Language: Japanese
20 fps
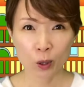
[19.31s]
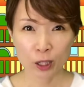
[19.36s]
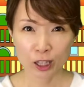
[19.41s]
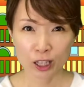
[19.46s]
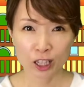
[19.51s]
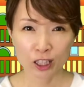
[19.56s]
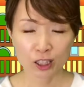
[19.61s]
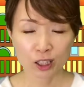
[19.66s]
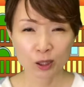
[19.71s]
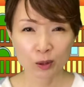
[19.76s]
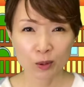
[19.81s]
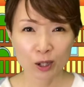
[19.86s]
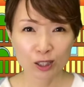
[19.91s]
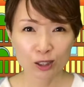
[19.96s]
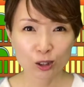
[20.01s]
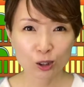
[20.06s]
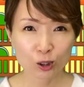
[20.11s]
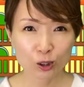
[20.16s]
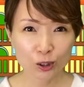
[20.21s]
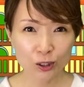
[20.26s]
私は
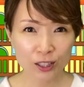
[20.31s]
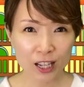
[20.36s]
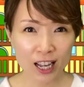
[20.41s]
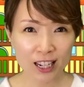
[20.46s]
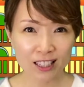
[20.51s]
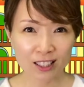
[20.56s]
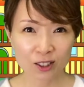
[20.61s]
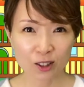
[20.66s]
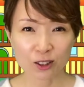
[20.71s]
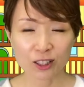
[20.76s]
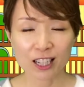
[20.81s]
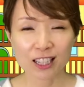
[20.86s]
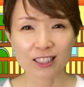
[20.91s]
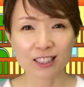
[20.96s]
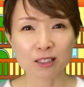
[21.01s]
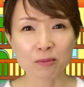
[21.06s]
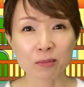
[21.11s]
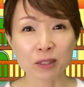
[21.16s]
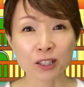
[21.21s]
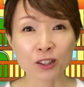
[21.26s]
すっかりおな
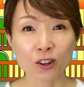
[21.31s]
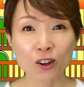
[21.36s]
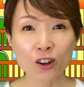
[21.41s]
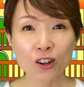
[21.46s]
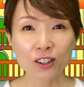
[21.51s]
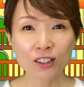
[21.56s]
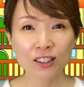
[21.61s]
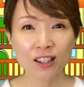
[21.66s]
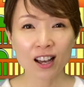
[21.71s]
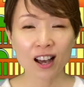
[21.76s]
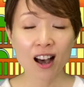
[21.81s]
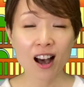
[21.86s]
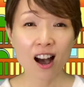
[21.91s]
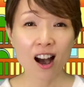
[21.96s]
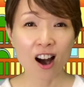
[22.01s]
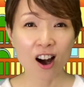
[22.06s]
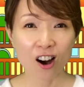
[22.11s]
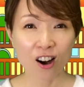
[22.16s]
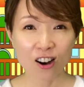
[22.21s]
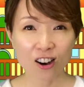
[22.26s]
じみの
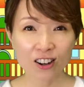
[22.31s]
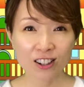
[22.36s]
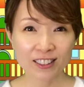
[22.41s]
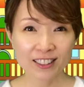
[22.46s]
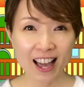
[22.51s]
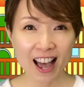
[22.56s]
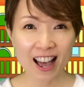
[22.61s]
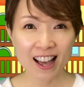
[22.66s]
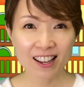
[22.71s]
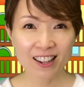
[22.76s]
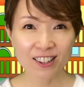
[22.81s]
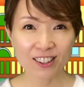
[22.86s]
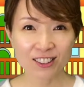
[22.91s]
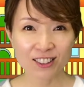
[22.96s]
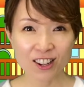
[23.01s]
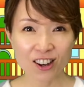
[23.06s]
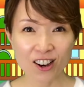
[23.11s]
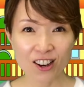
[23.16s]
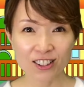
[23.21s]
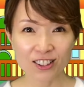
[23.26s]
横断歩
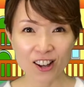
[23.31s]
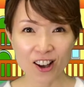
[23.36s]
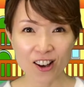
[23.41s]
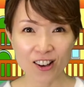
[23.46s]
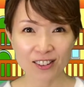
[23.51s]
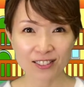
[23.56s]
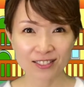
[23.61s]
道の